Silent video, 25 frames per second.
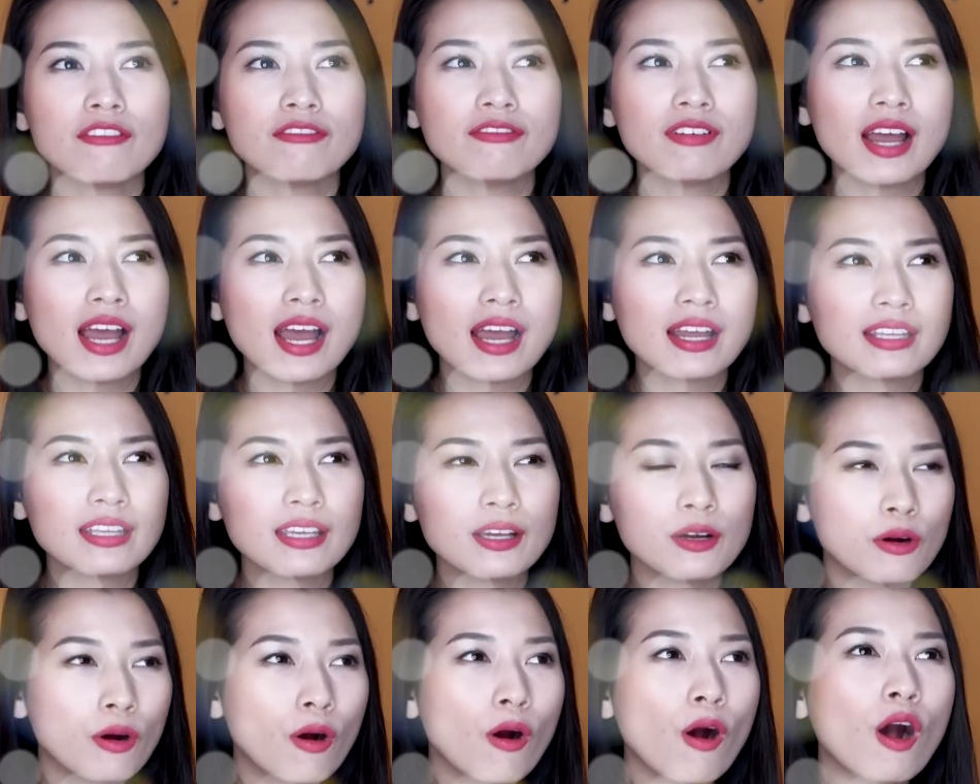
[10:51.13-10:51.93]
và
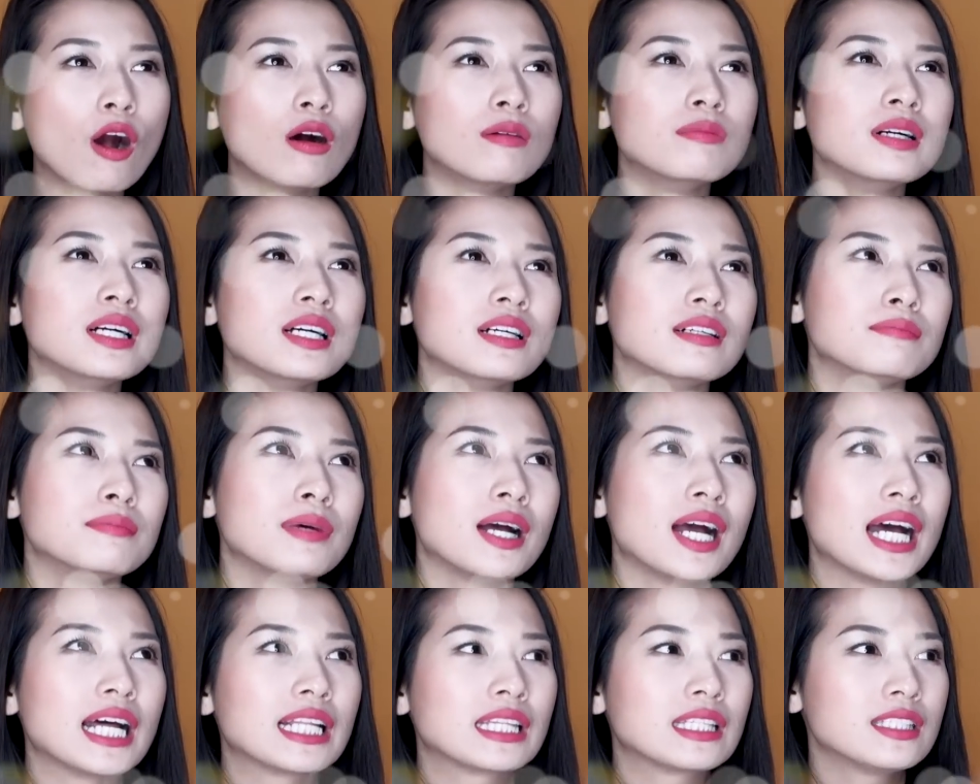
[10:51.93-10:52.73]
nhiều hôm á,
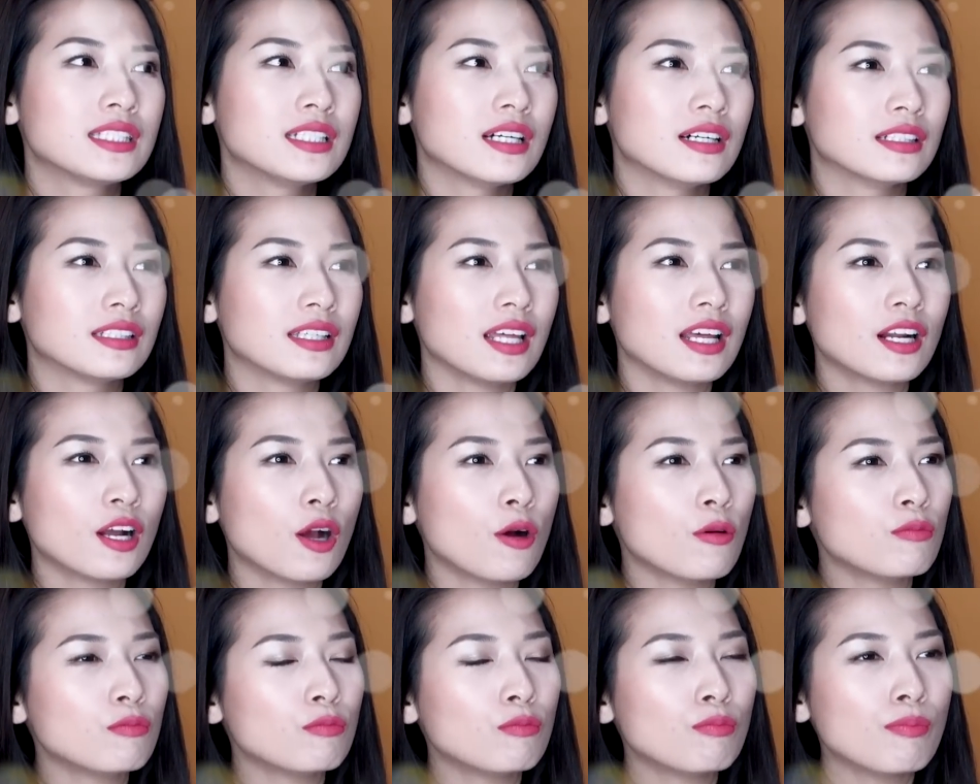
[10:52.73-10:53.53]
mà thời tiết
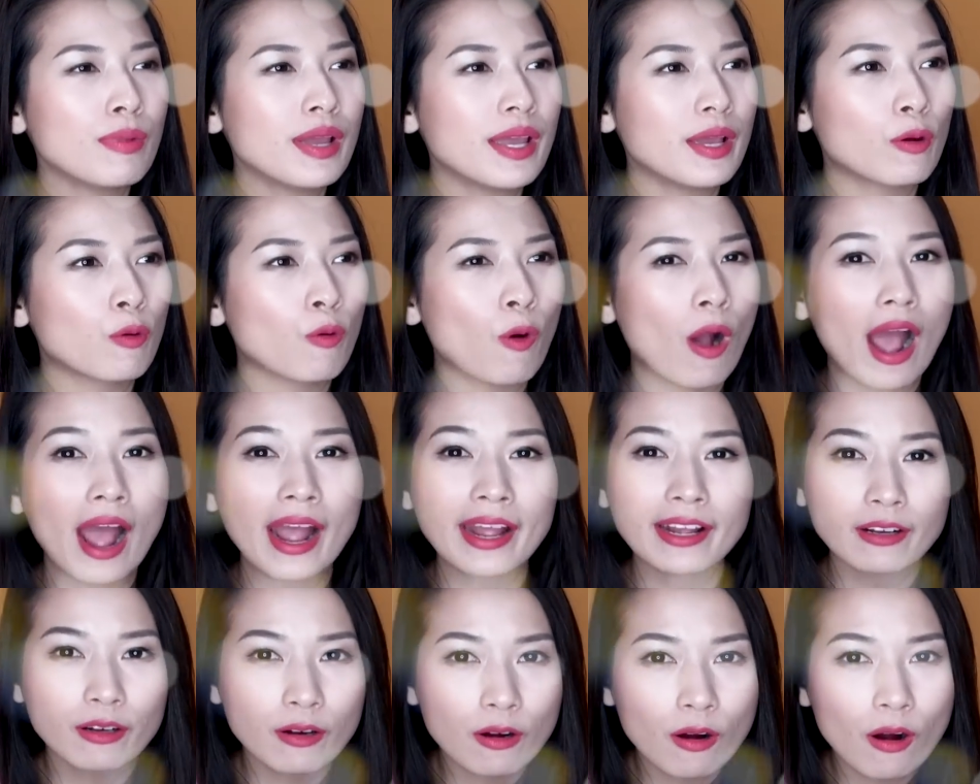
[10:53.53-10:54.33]
không bị quá
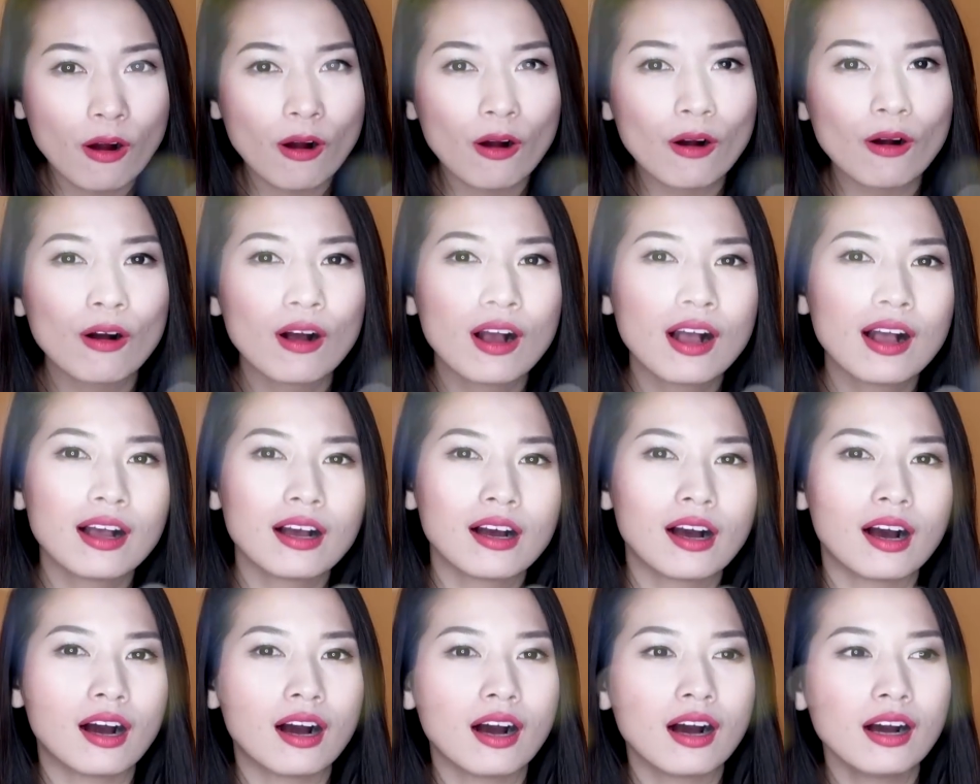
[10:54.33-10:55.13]
hanh khô à,